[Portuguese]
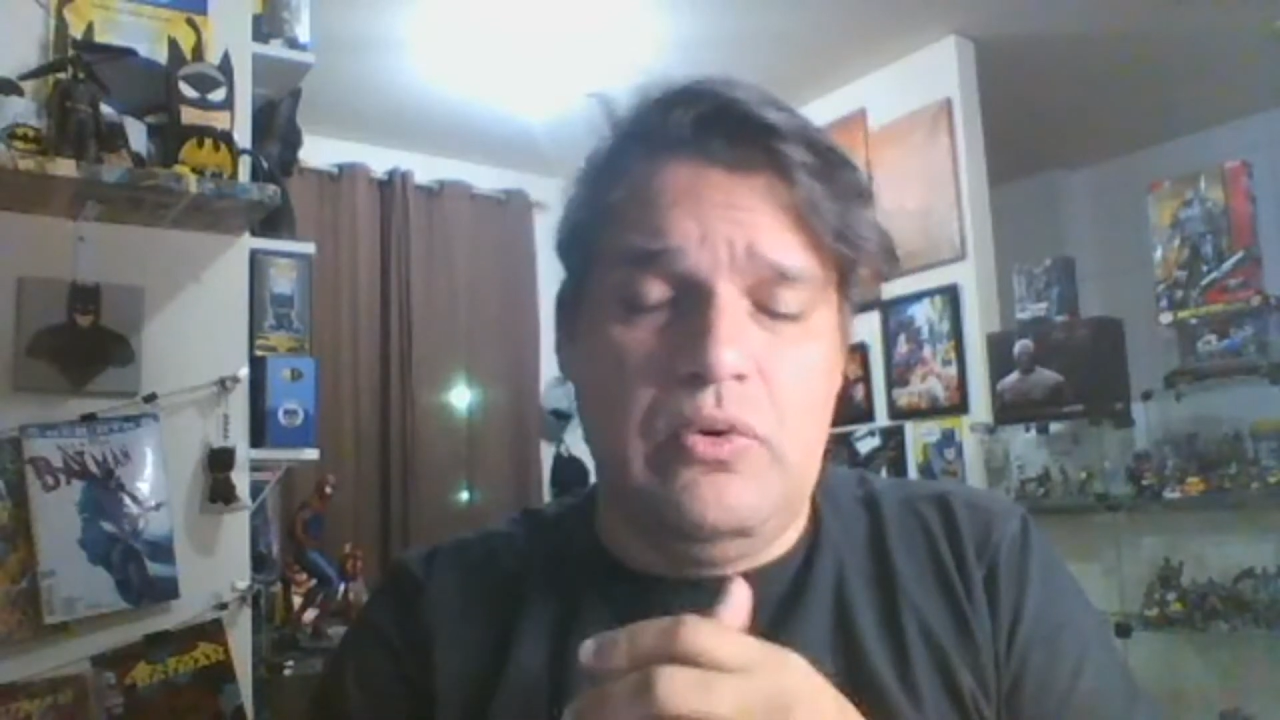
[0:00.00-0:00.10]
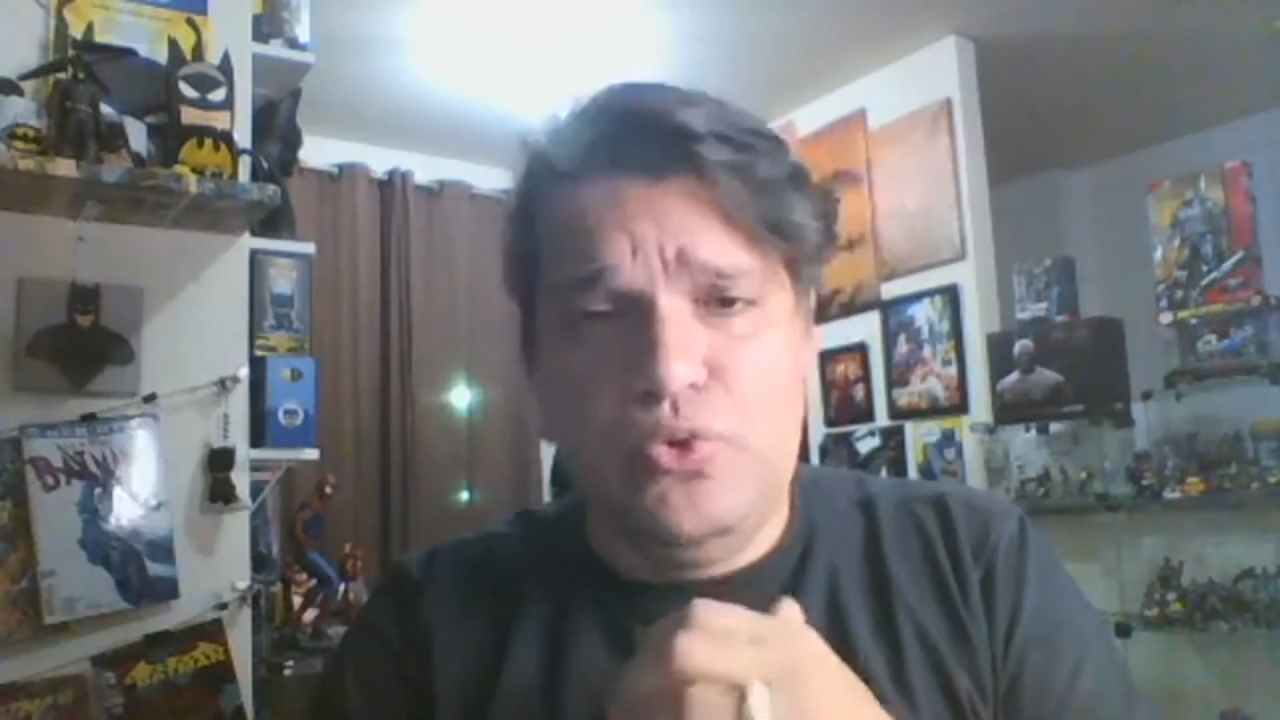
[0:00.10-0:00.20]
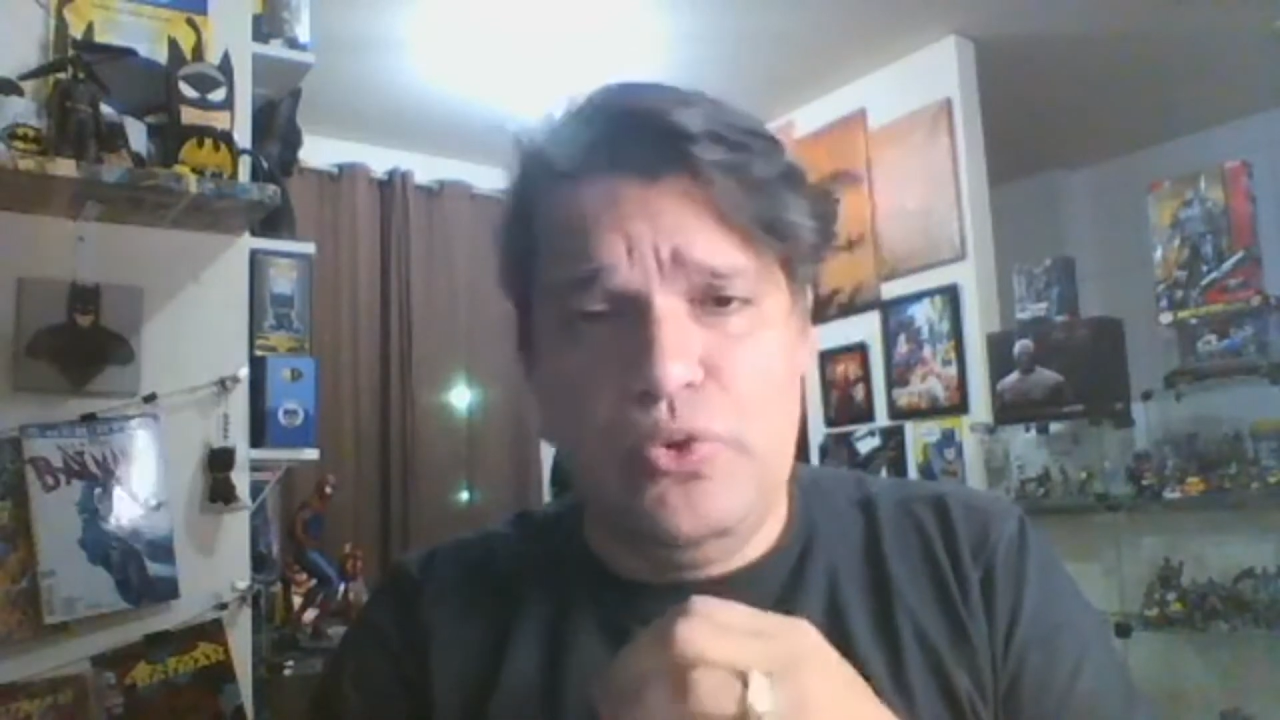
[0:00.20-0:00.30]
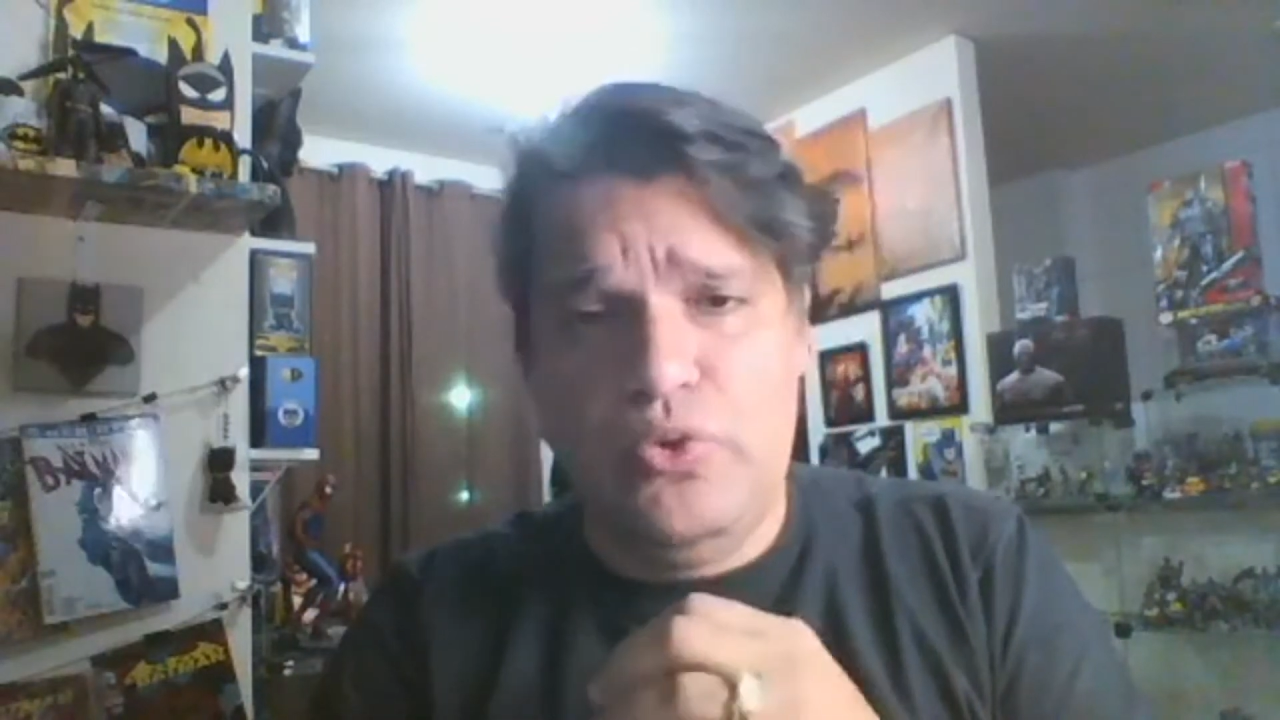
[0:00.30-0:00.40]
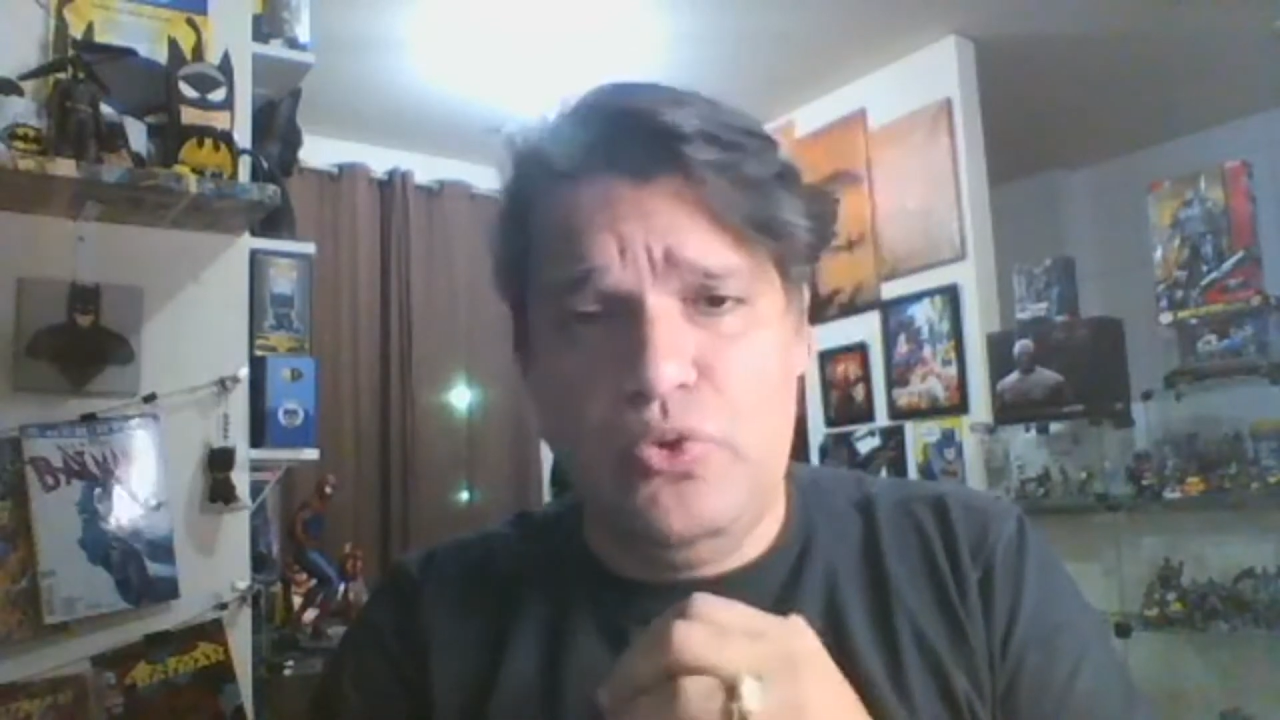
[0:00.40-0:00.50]

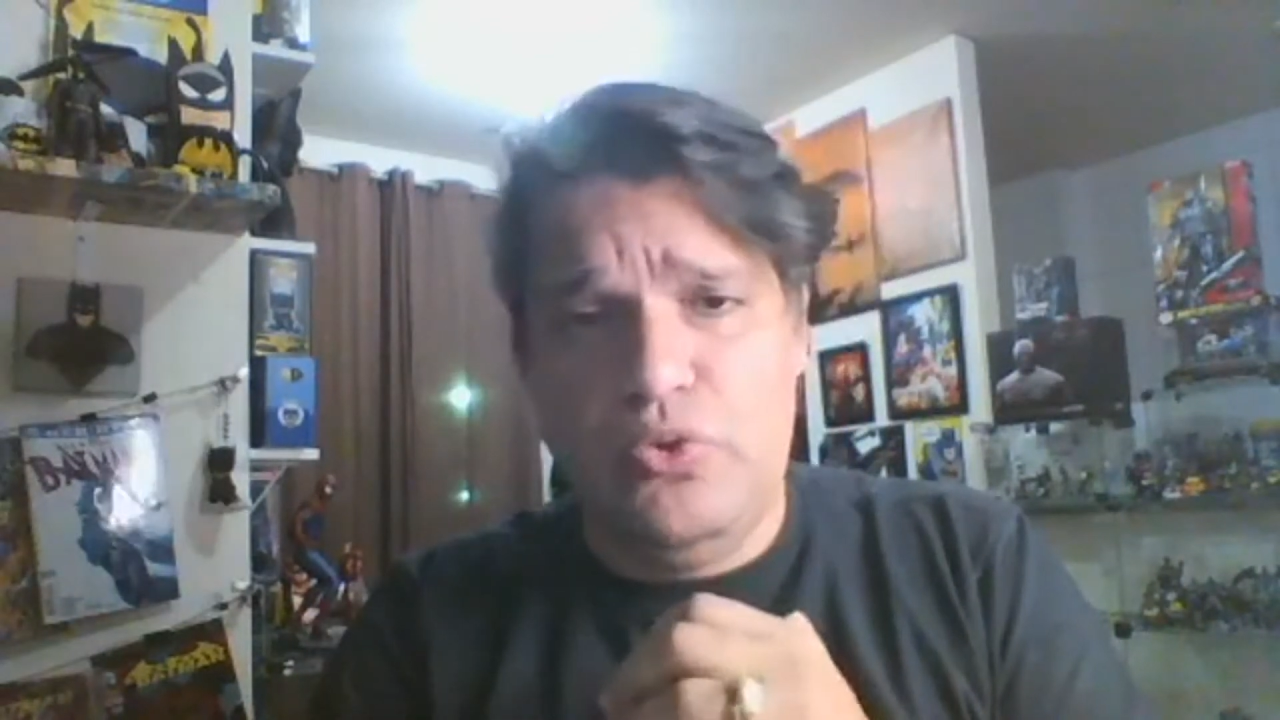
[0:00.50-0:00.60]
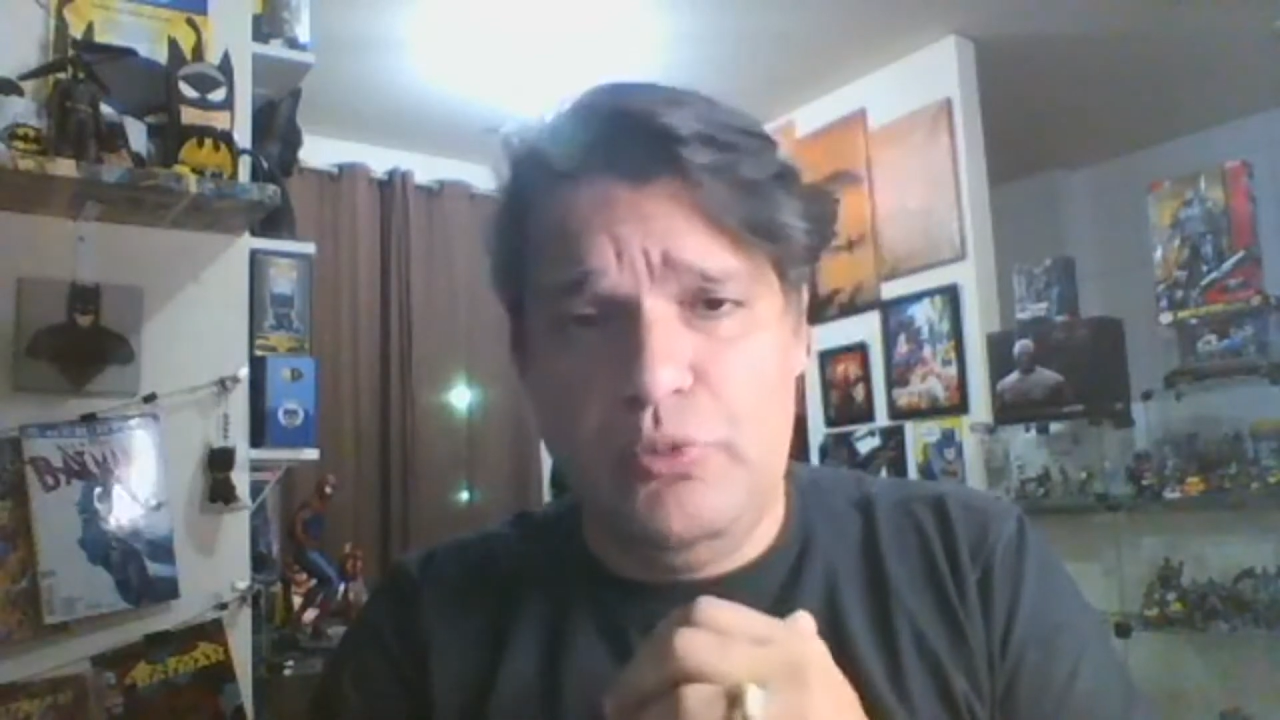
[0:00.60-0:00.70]
do